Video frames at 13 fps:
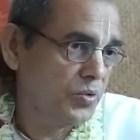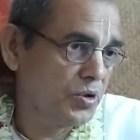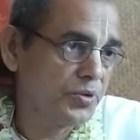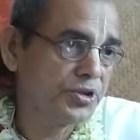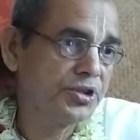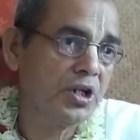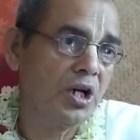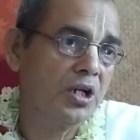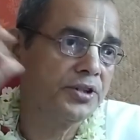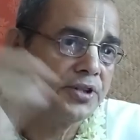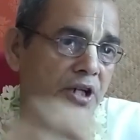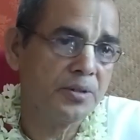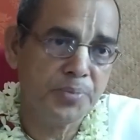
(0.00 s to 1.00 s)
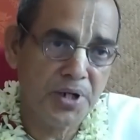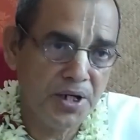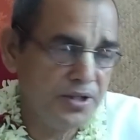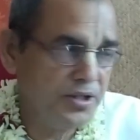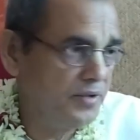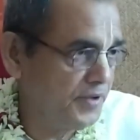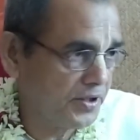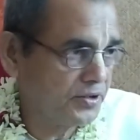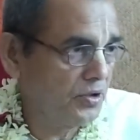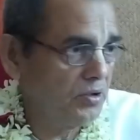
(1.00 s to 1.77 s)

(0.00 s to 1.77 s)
পরবর্তীকালে তার ব্রেন ডিফেক্ট